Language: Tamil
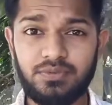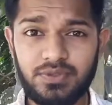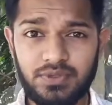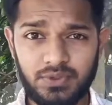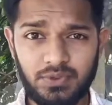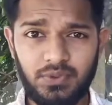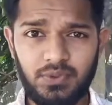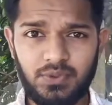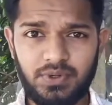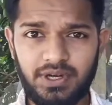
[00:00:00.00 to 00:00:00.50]

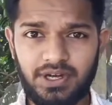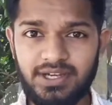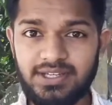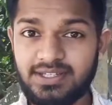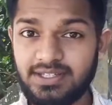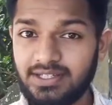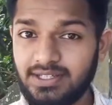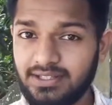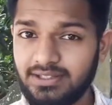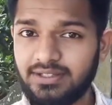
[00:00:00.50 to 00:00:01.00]
ஸோ
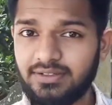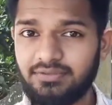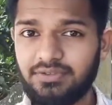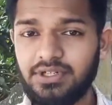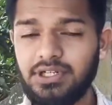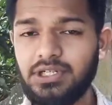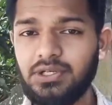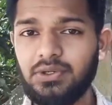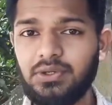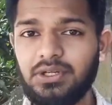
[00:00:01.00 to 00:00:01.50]
காய்ஸ் இந்த
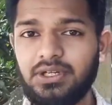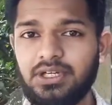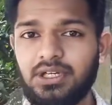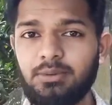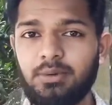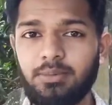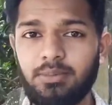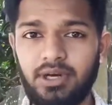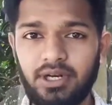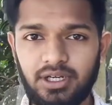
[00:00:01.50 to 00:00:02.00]
வீடியோவில்
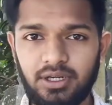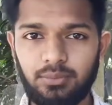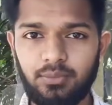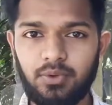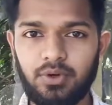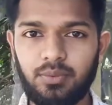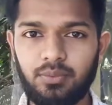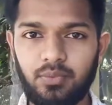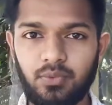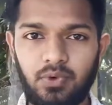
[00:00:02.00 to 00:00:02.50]
நம்ம பார்க்க
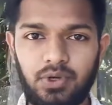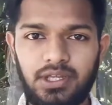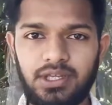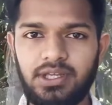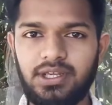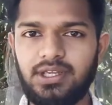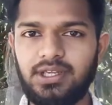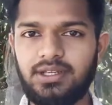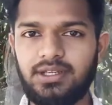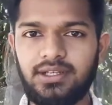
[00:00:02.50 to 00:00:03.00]
போகிற
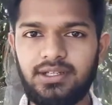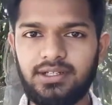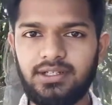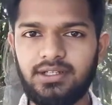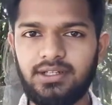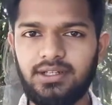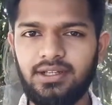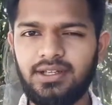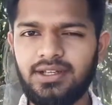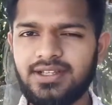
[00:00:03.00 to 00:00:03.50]
மூலிகை
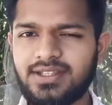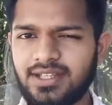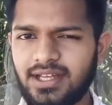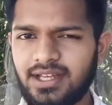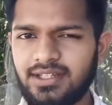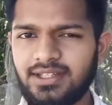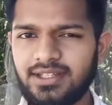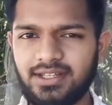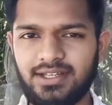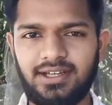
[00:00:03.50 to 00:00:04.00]
என்னென்னா
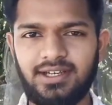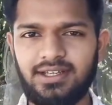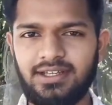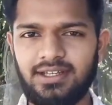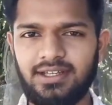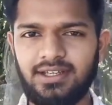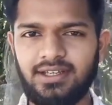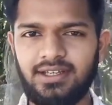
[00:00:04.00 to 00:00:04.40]
சாதிக்காய்